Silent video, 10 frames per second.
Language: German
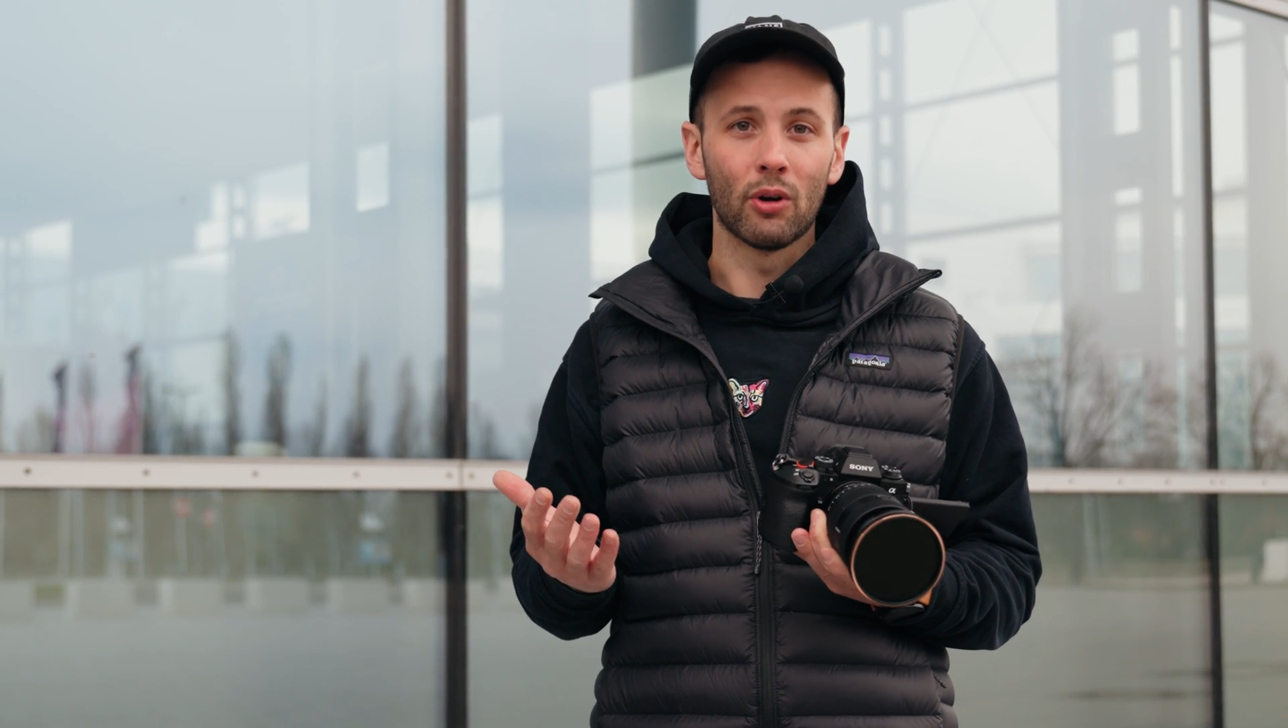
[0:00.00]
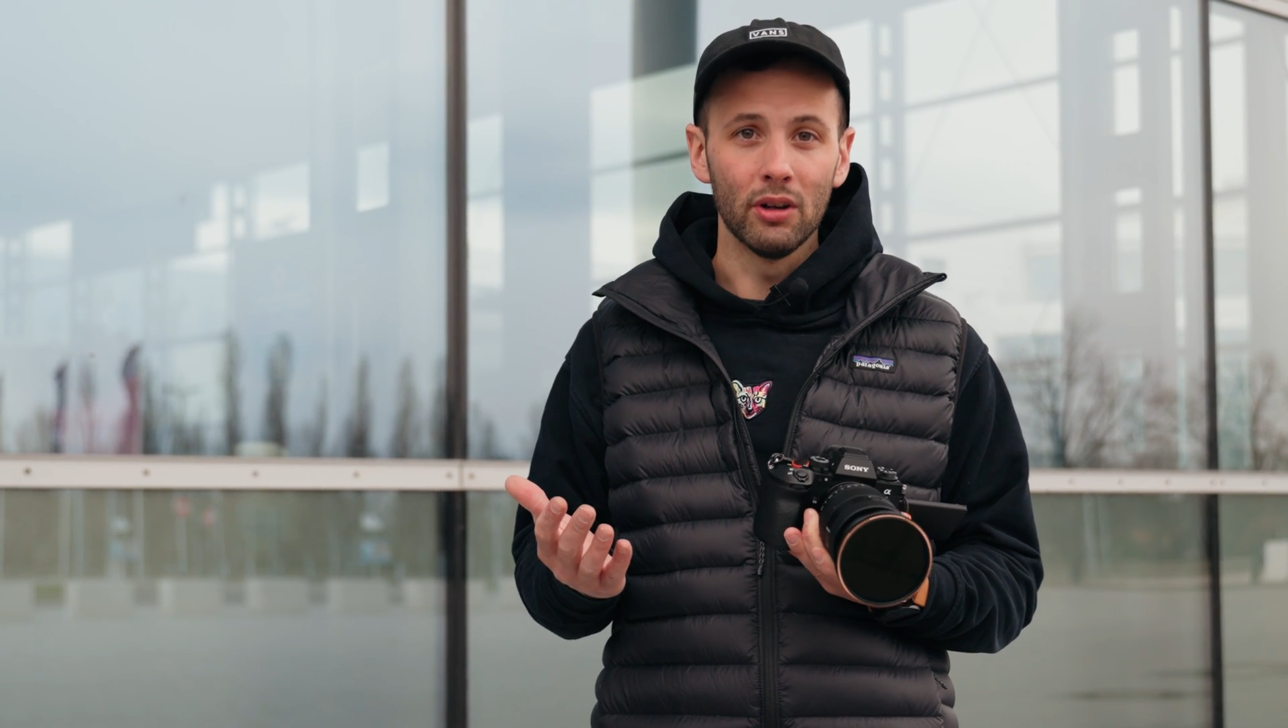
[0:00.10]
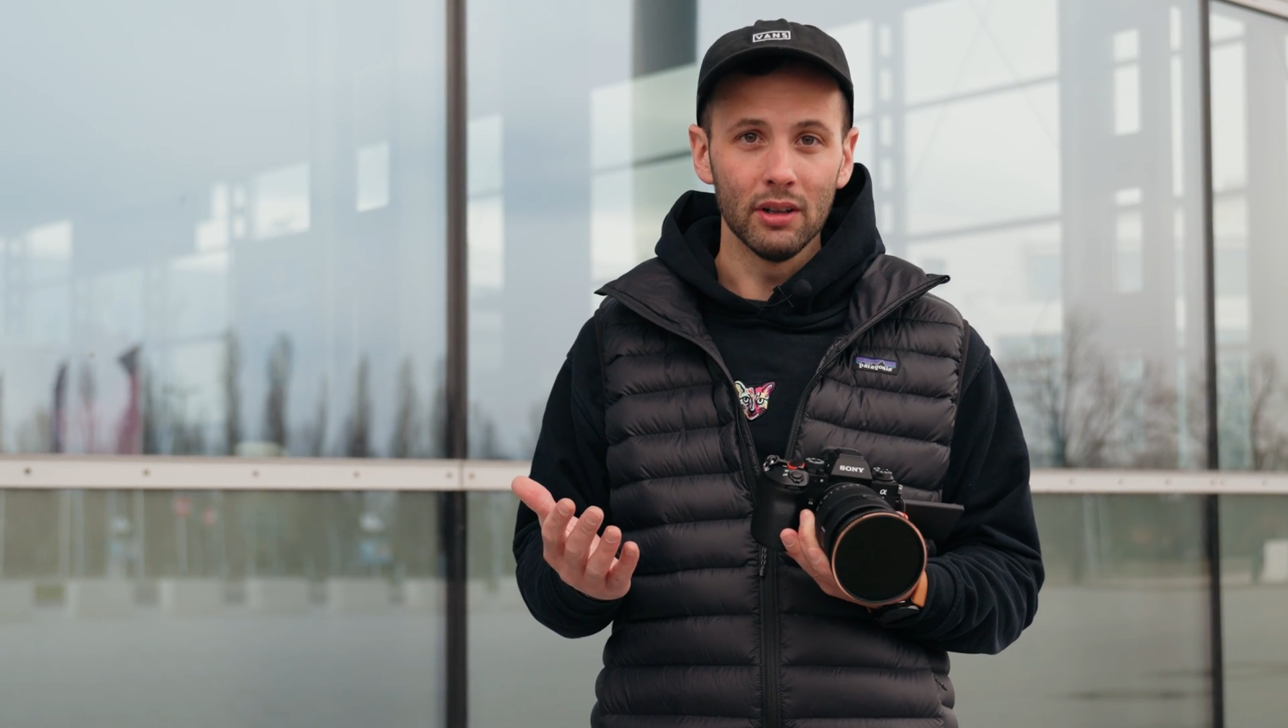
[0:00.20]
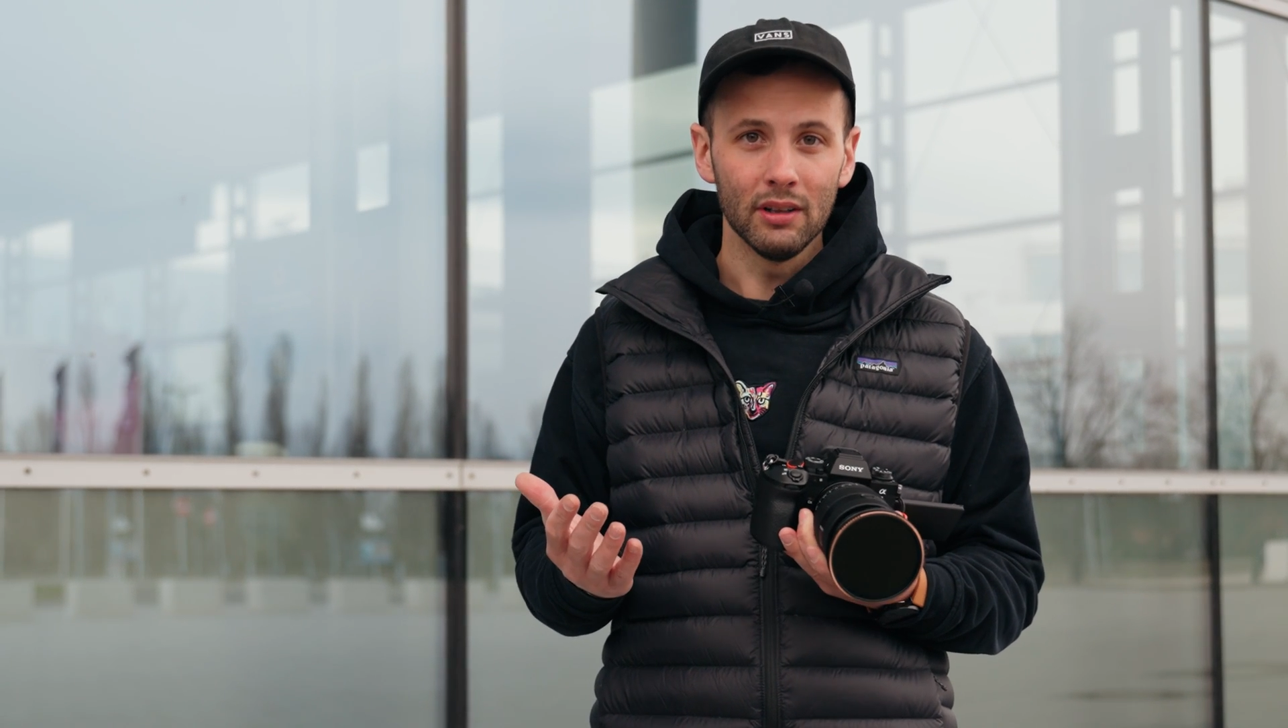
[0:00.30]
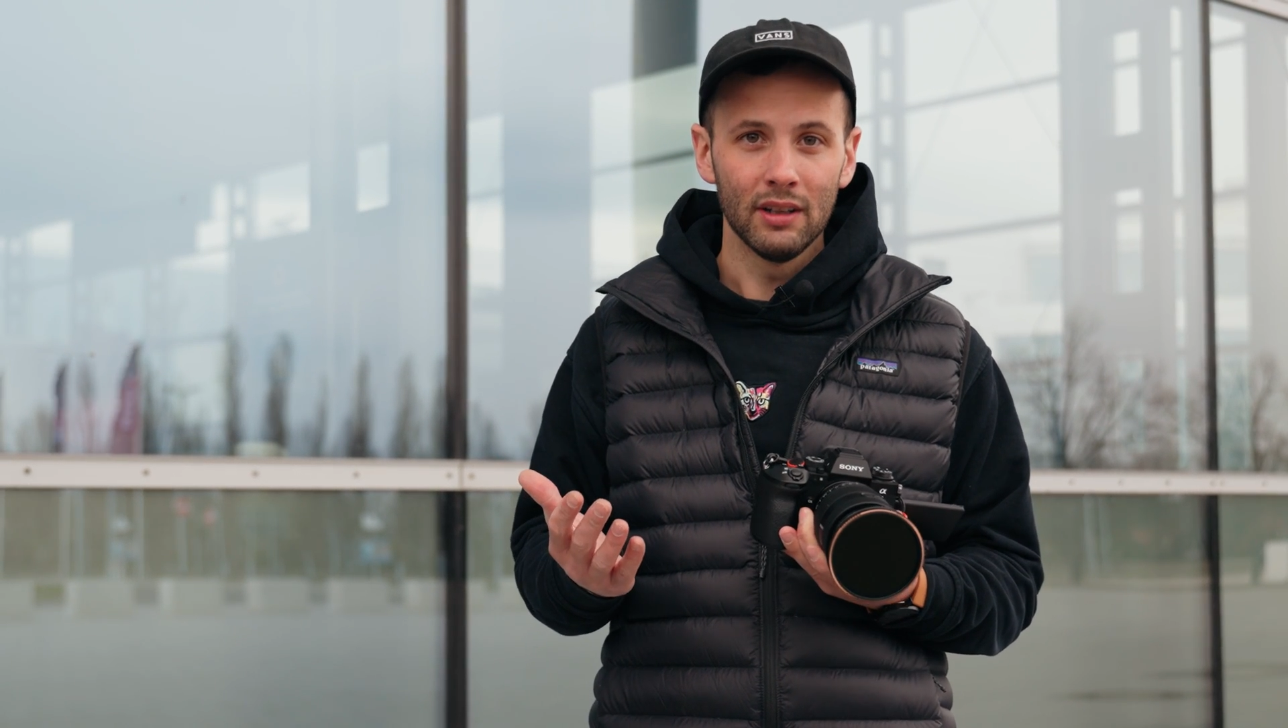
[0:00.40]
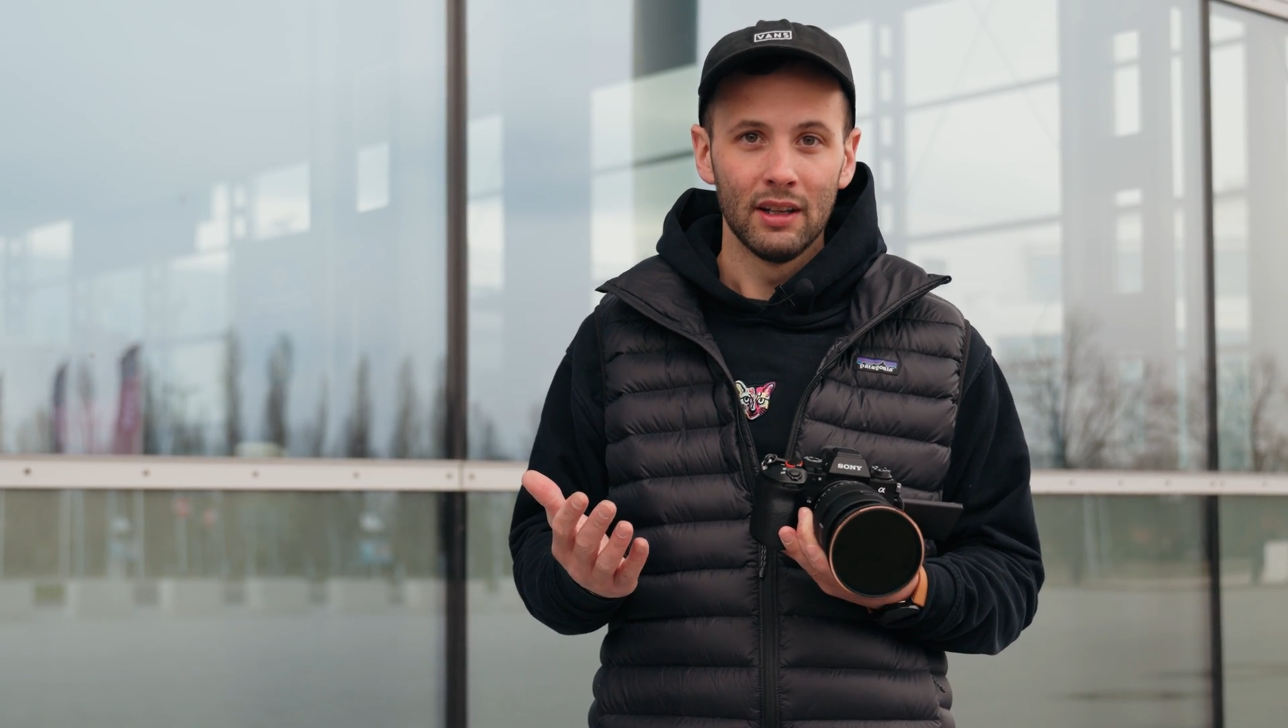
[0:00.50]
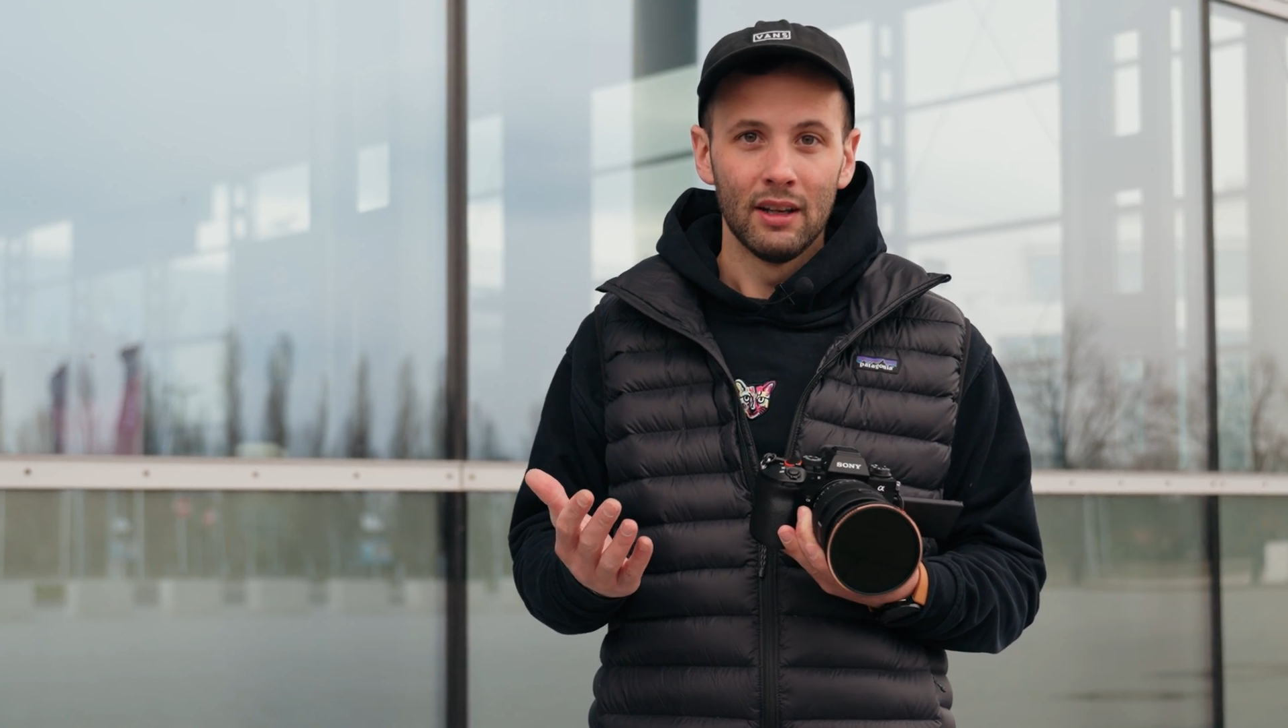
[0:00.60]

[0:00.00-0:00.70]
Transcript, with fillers: können.